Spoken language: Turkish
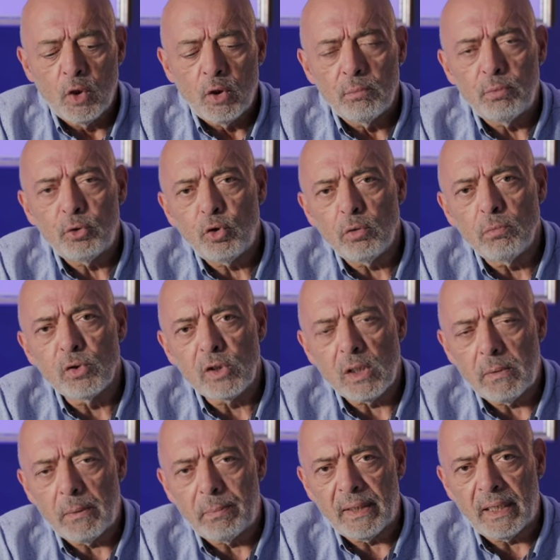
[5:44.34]
Bütün bu
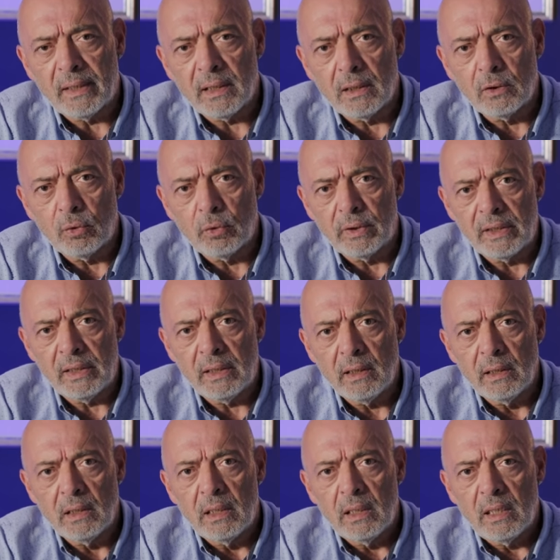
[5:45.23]
sebeplerden
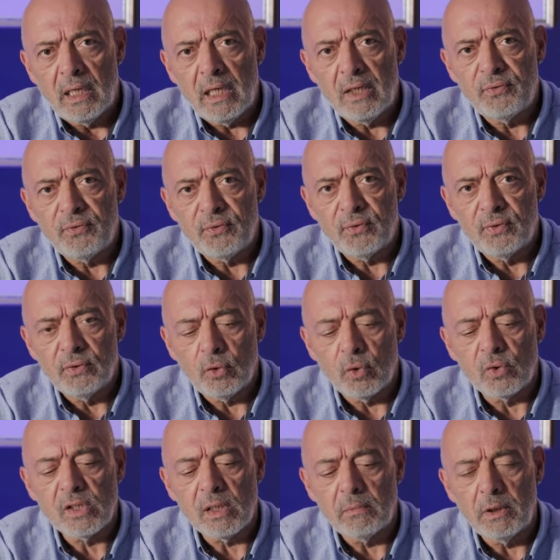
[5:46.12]
dolayı f
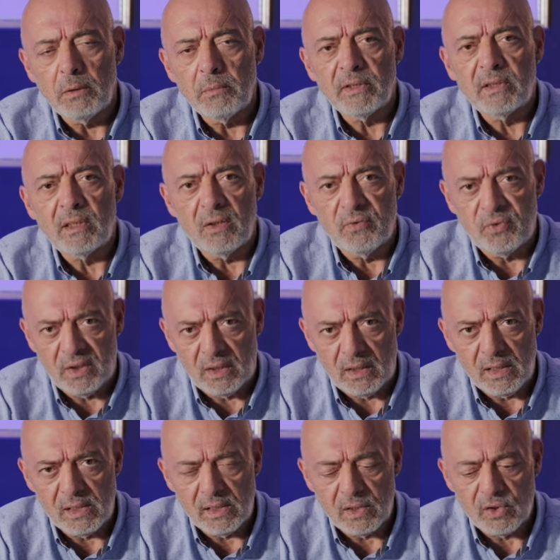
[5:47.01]
90 mm
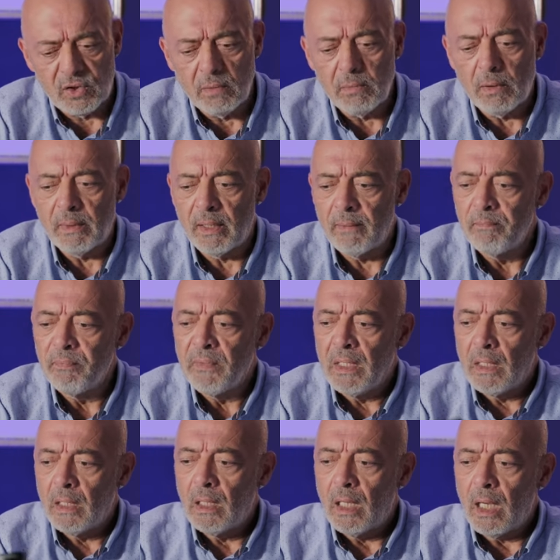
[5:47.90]
f2'yi seçtim ama
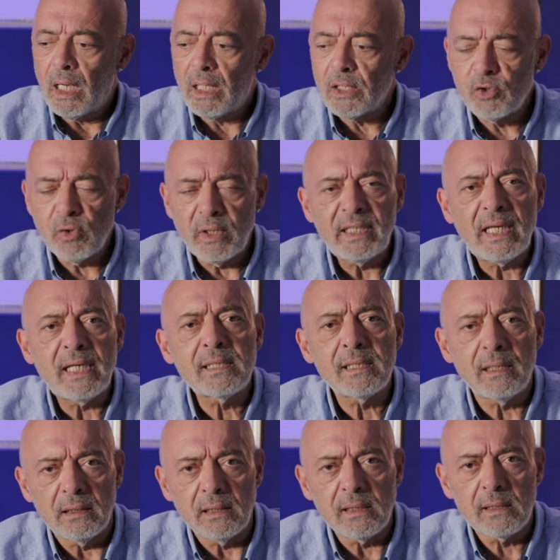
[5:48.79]
arzu
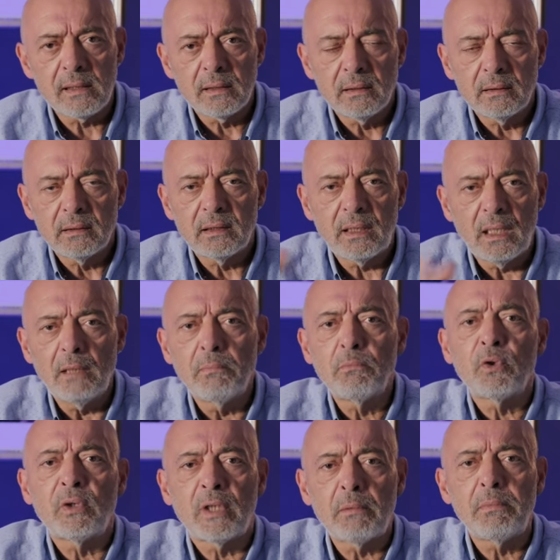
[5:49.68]
ederseniz gelin
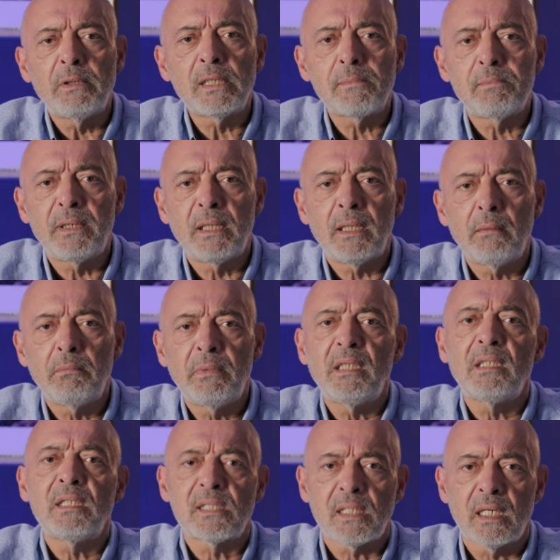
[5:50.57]
bunları biz bir de
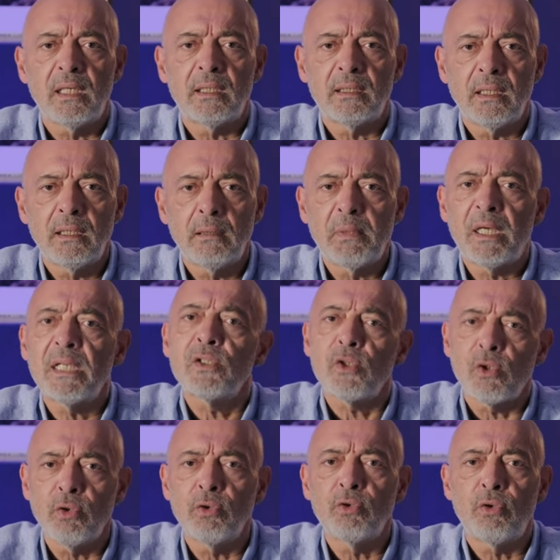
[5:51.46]
bilgisayarda bazı
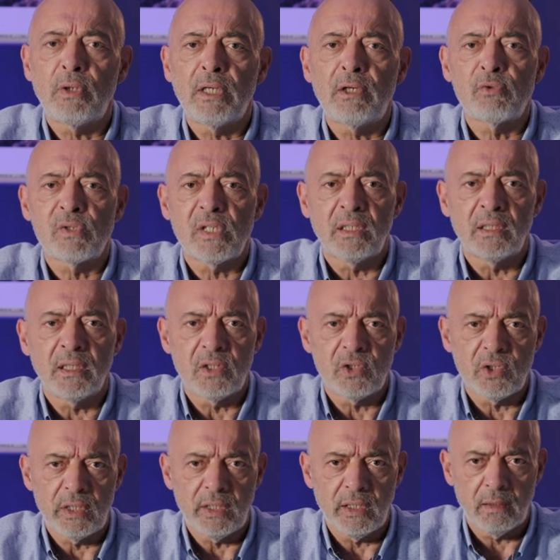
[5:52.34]
görüntüler üzerinde
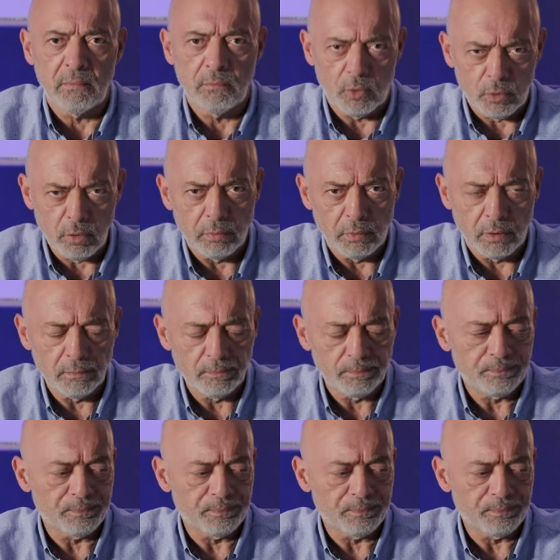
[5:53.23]
inceleyelim. Olur mu?